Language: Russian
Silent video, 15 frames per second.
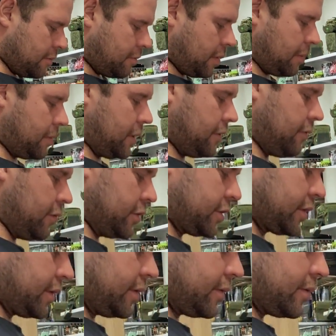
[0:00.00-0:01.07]

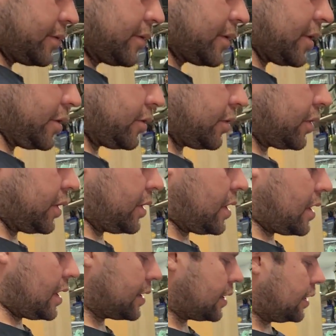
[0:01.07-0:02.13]
поплавочки, которые
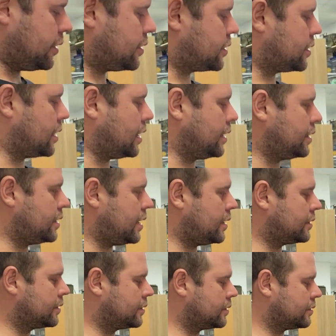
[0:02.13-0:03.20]
отлично
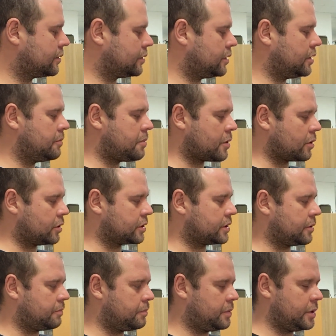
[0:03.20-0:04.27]
летят и
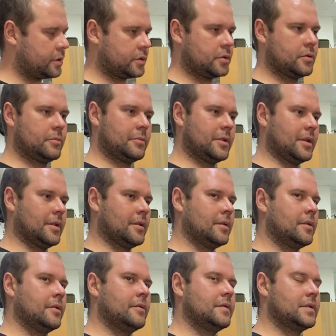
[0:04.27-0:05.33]
просто безумно
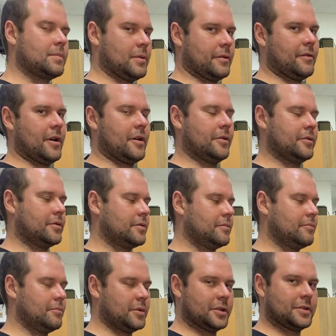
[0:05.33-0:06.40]
всплывают
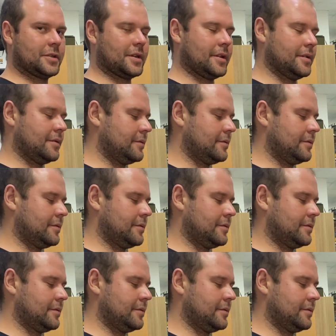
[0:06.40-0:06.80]
быстро.